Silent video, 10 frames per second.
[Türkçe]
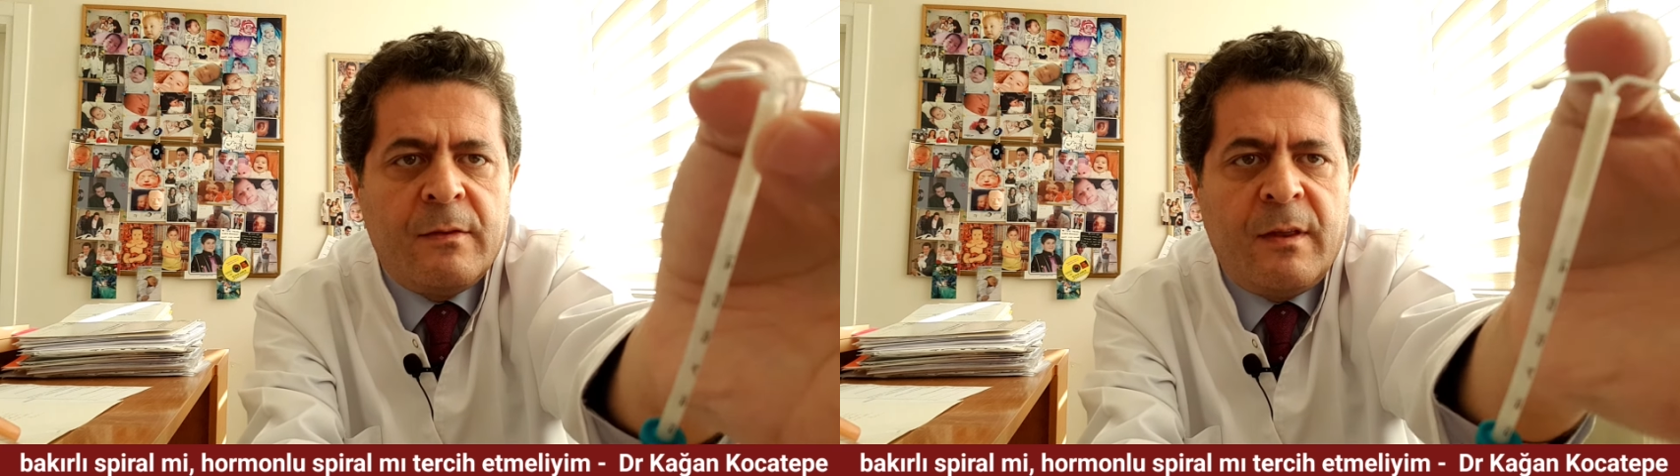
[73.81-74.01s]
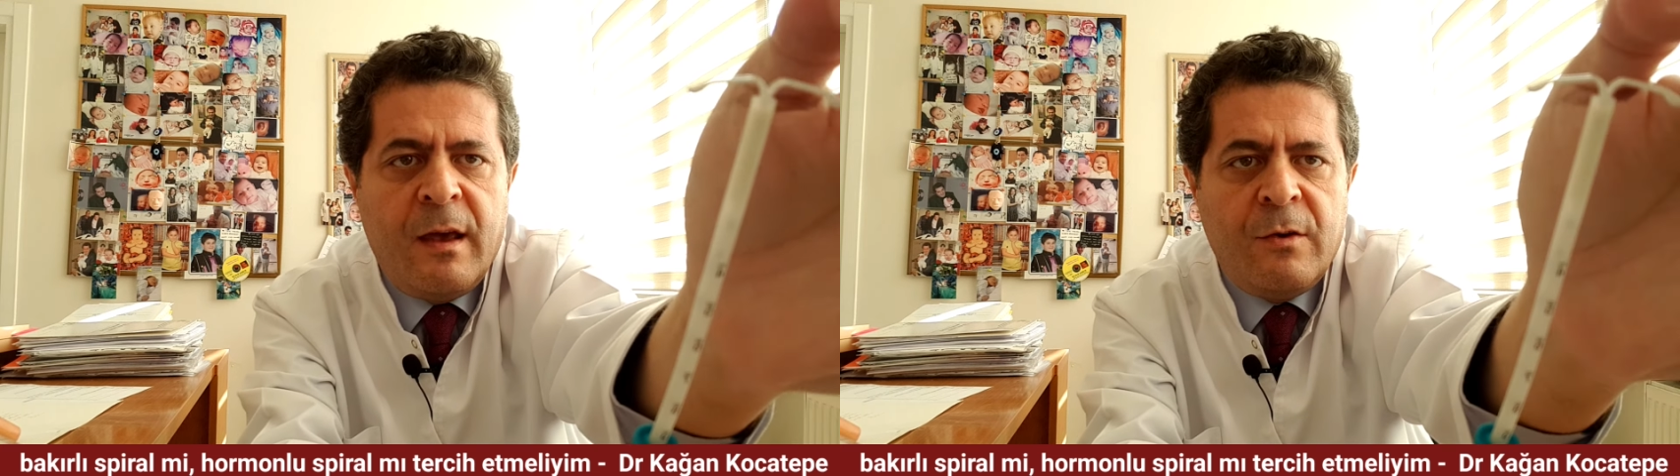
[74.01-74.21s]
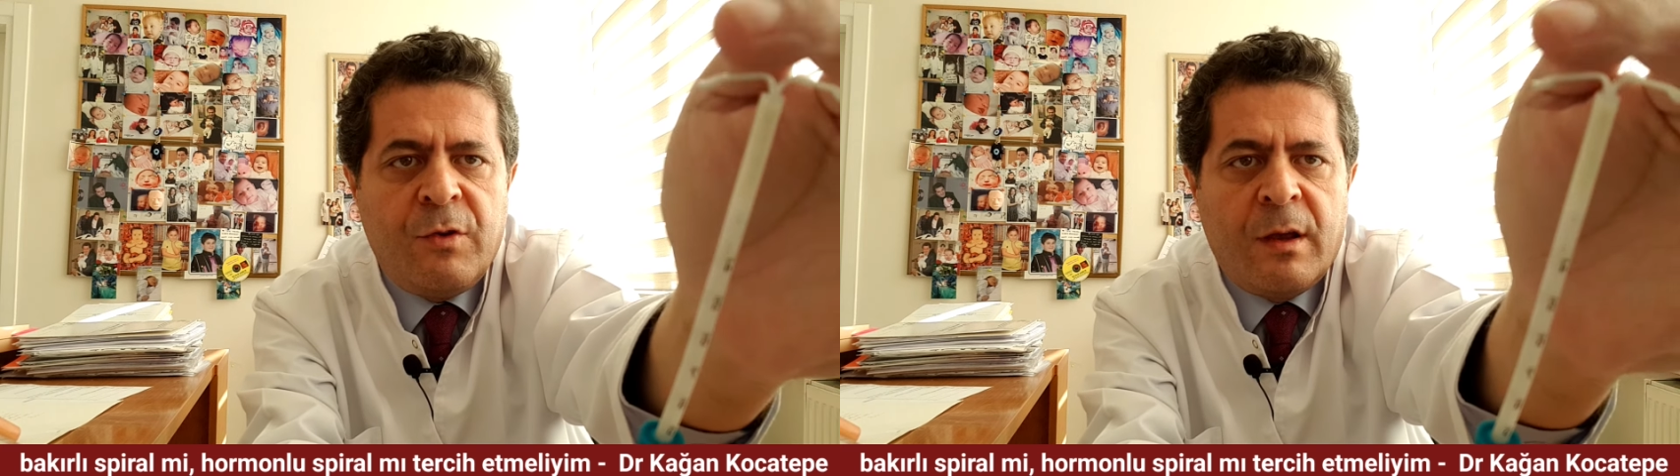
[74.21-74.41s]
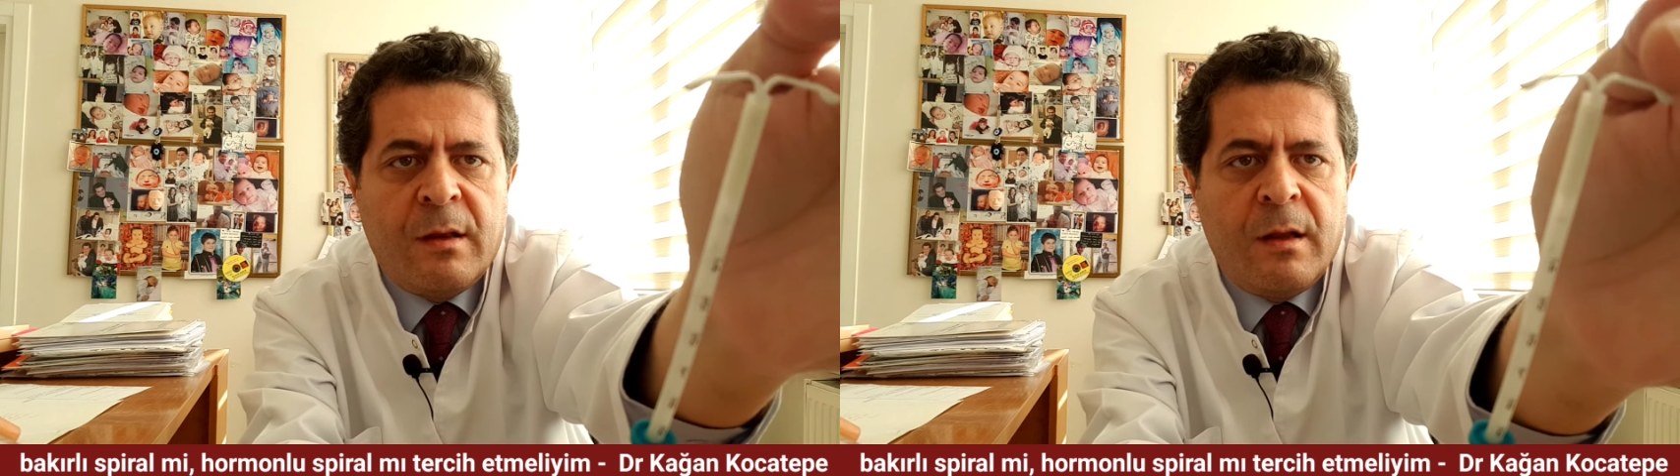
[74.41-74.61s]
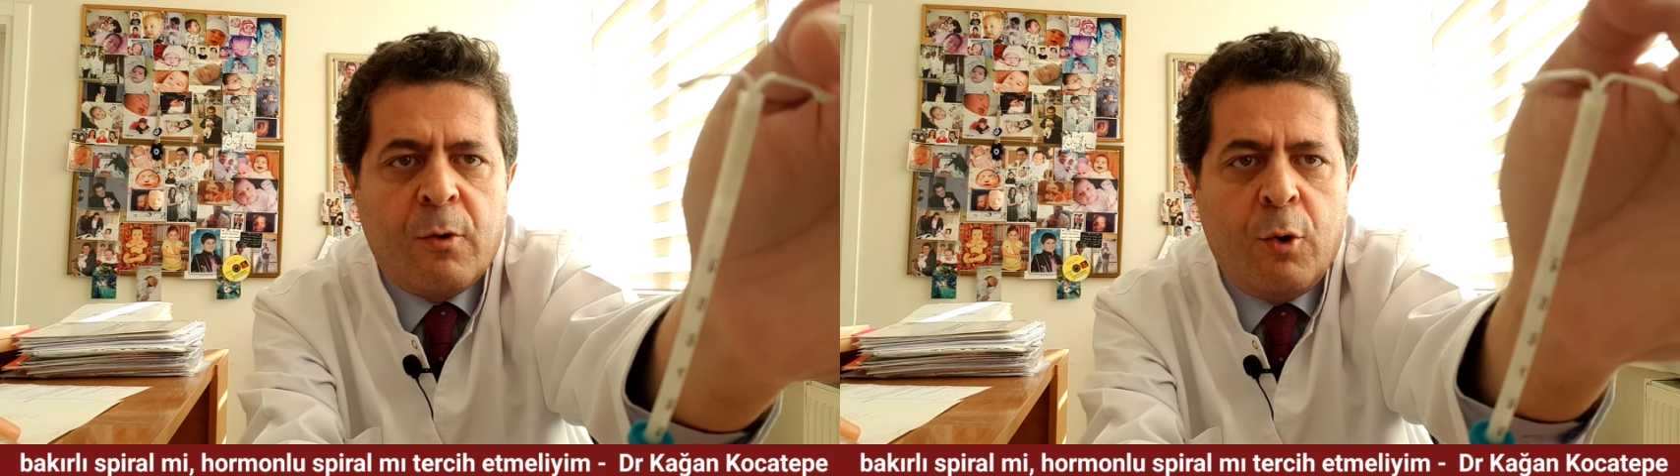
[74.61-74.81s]
T
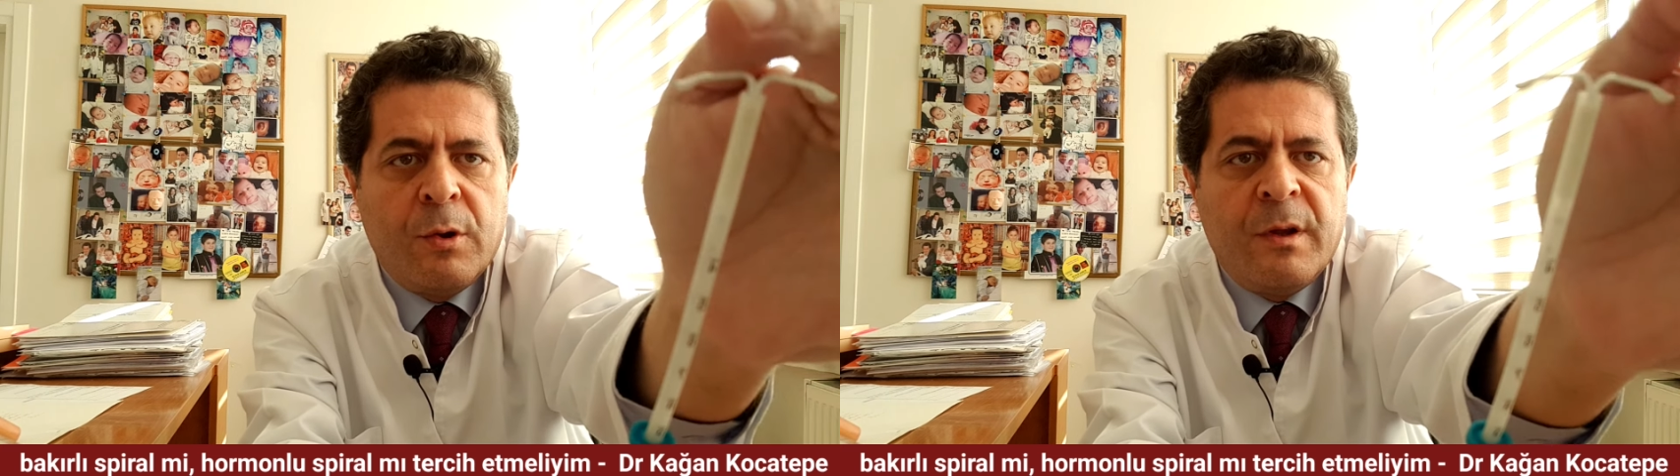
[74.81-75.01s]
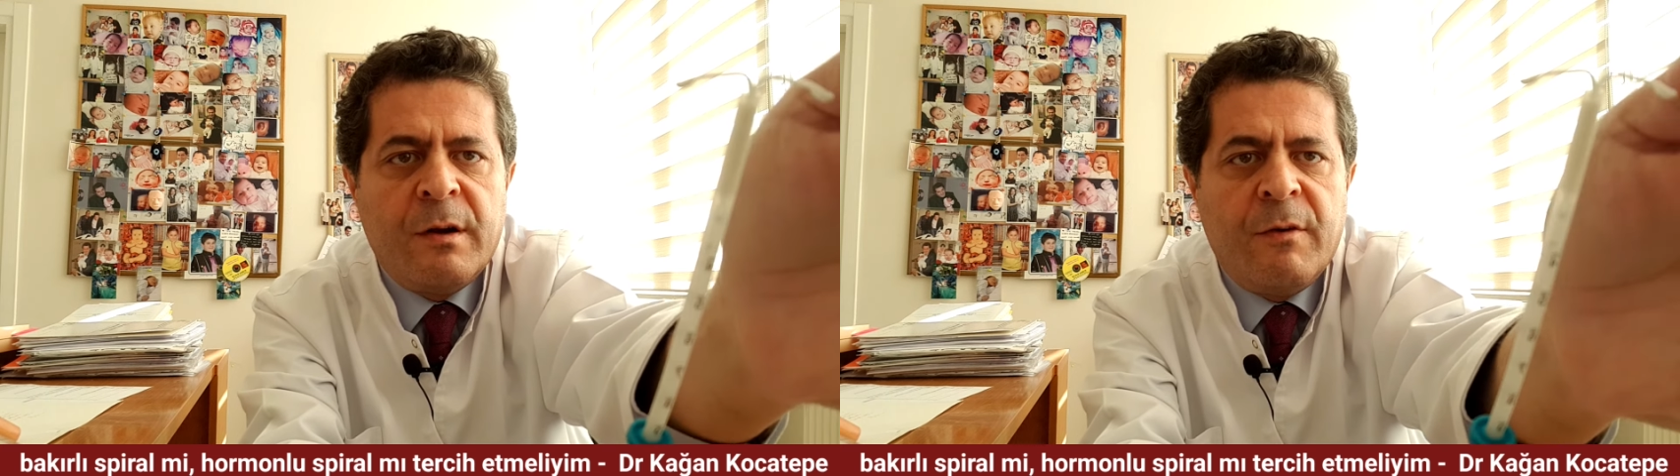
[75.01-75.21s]
şeklinde kolları